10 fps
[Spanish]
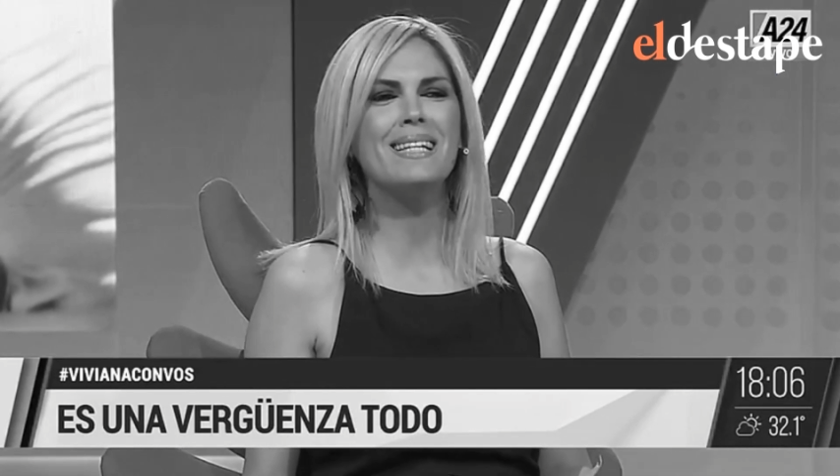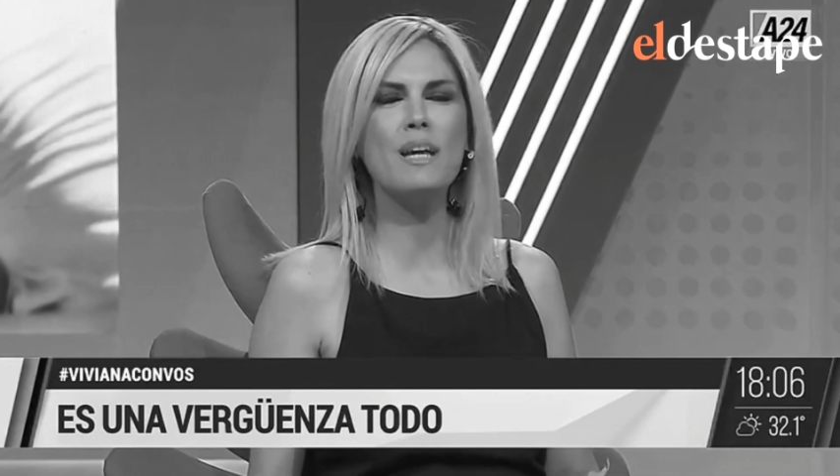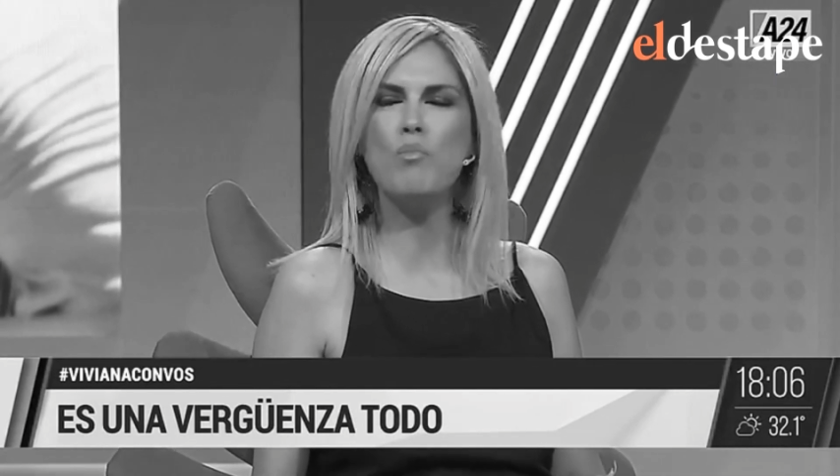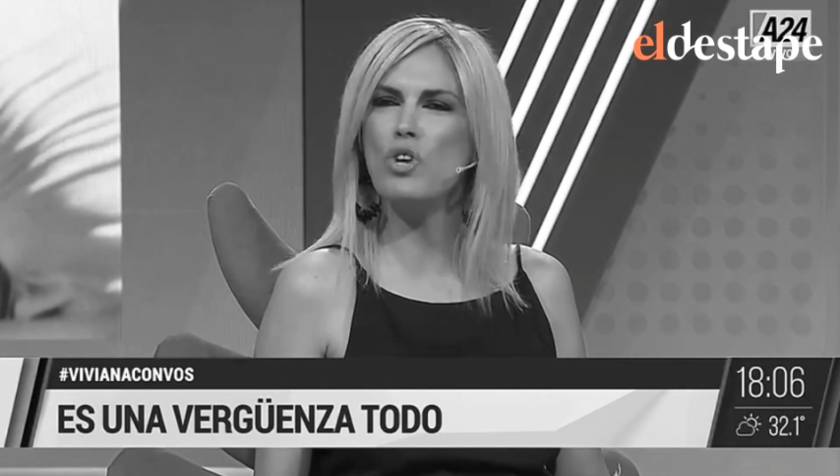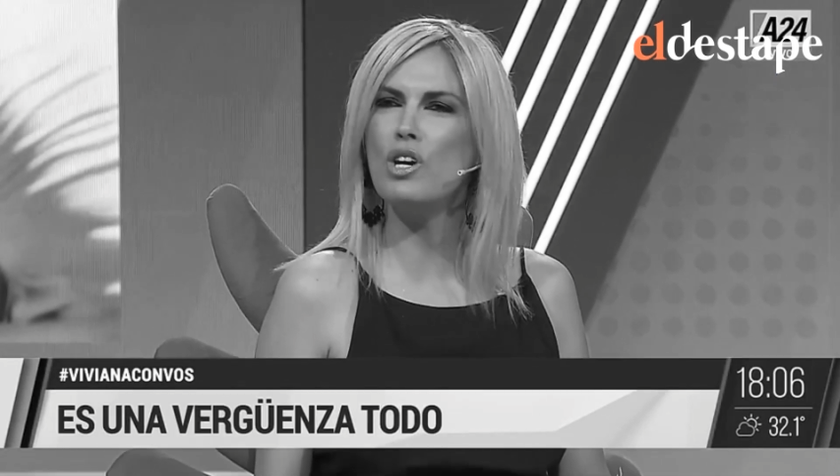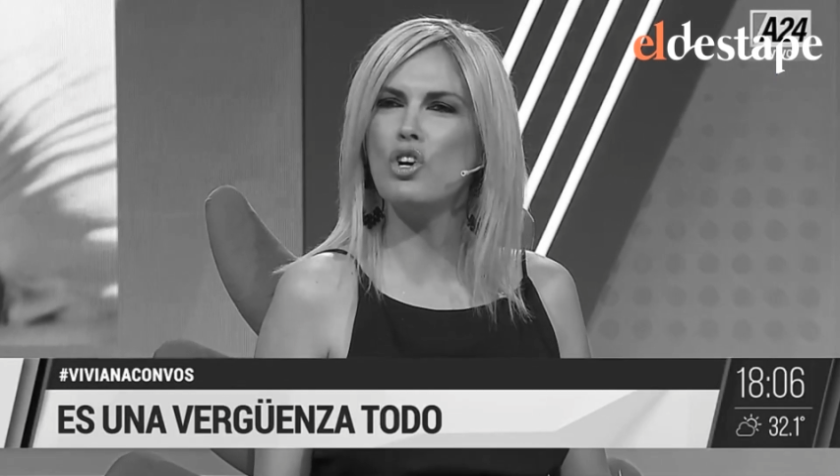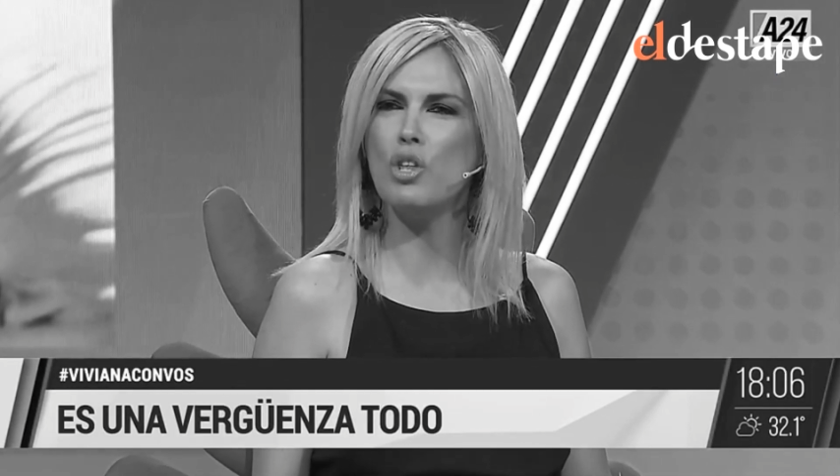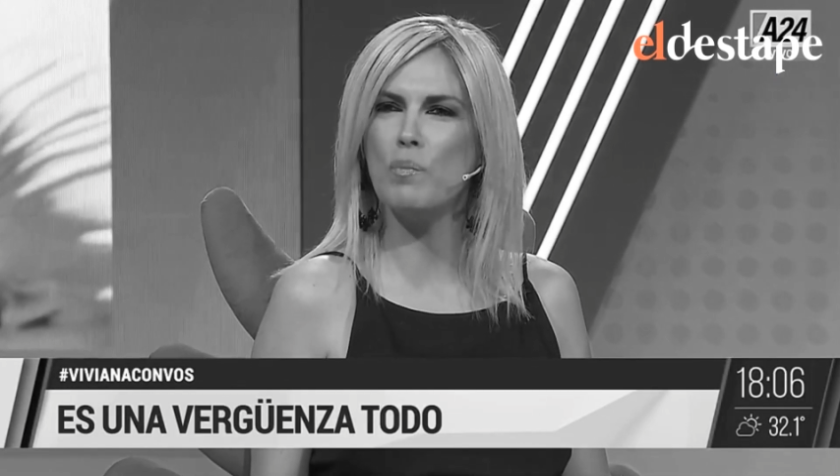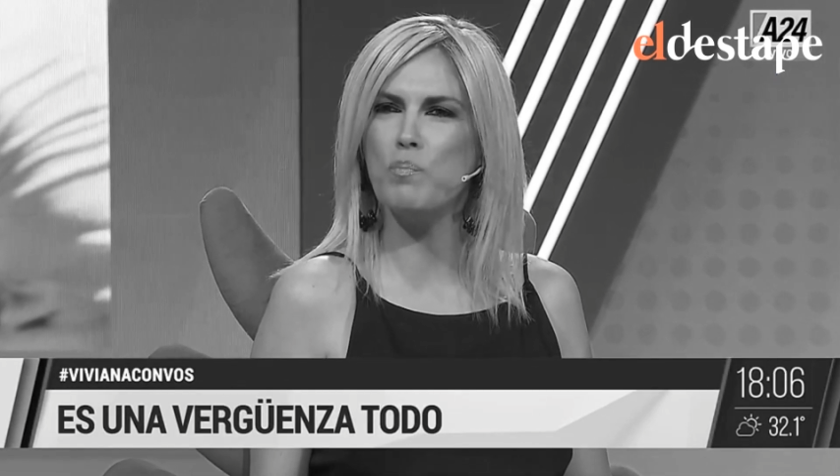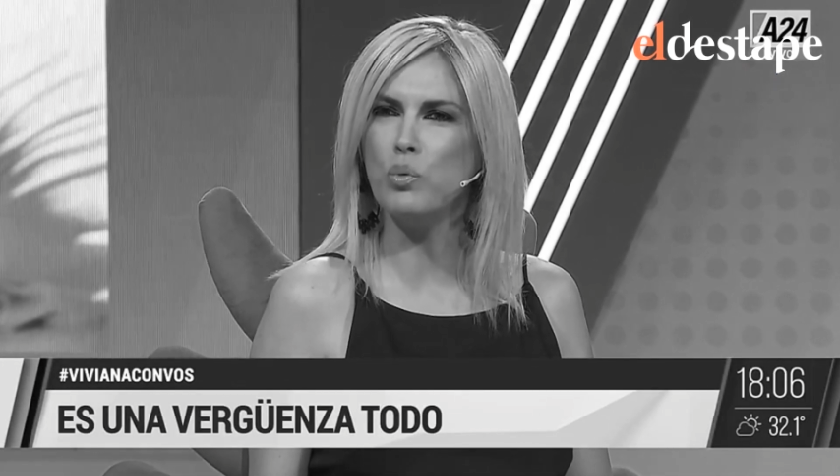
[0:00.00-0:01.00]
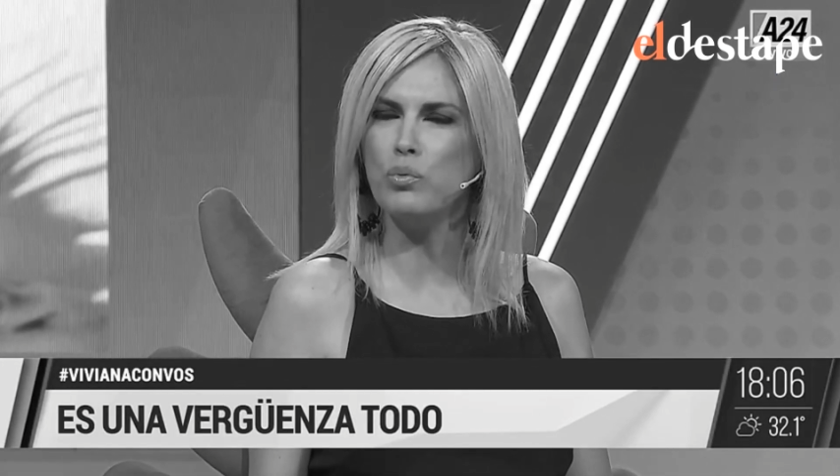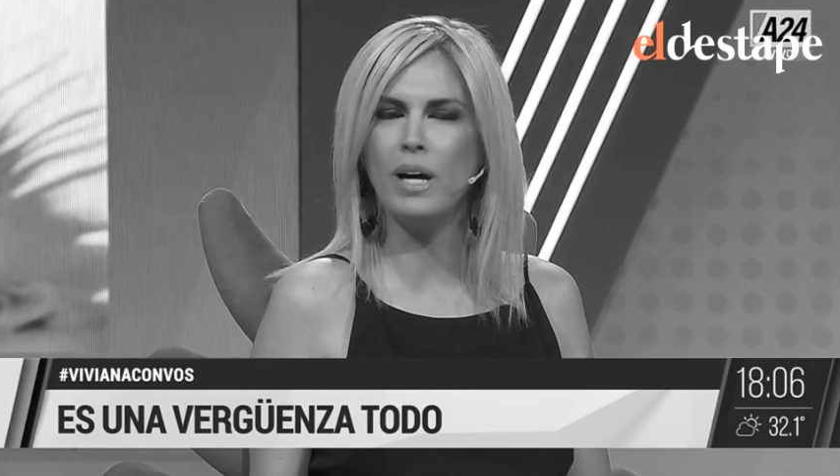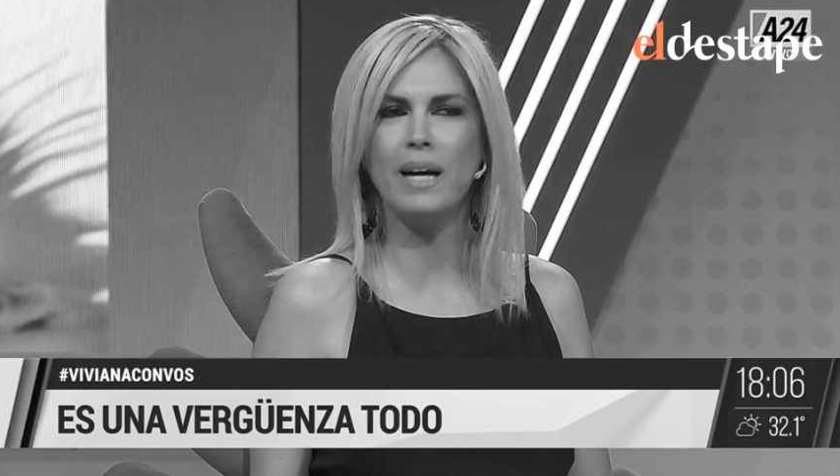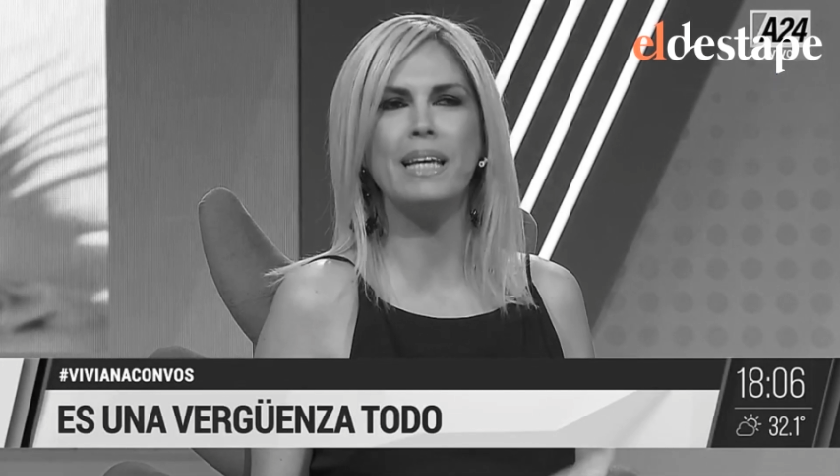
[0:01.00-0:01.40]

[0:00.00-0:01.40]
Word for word: ser muy hijo de puta.